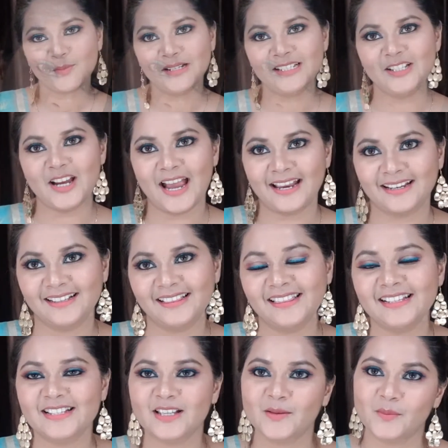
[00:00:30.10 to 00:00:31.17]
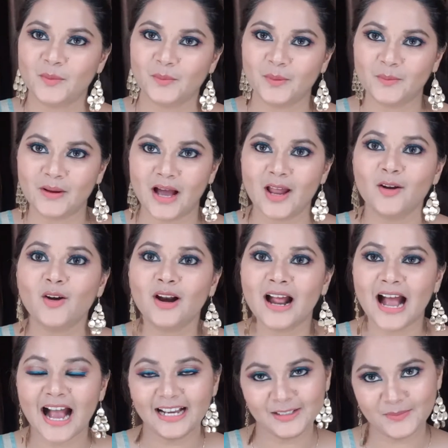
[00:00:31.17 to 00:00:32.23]
टू माई चैनल दिस इज अमन परमार
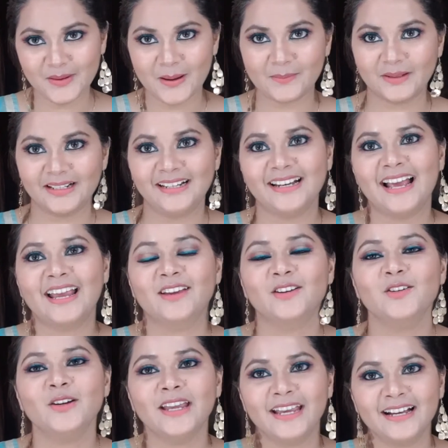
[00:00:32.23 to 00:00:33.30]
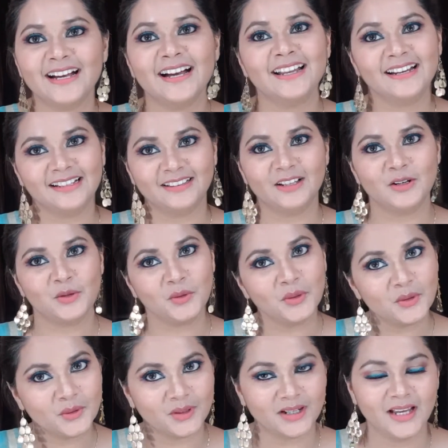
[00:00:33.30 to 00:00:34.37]
और आज मैं आपके लिए लाई हूँ एक अनदर
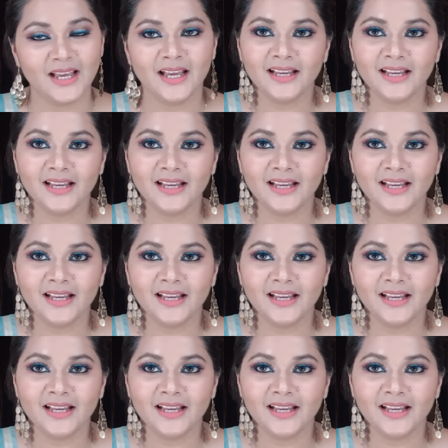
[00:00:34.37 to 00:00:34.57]
लुक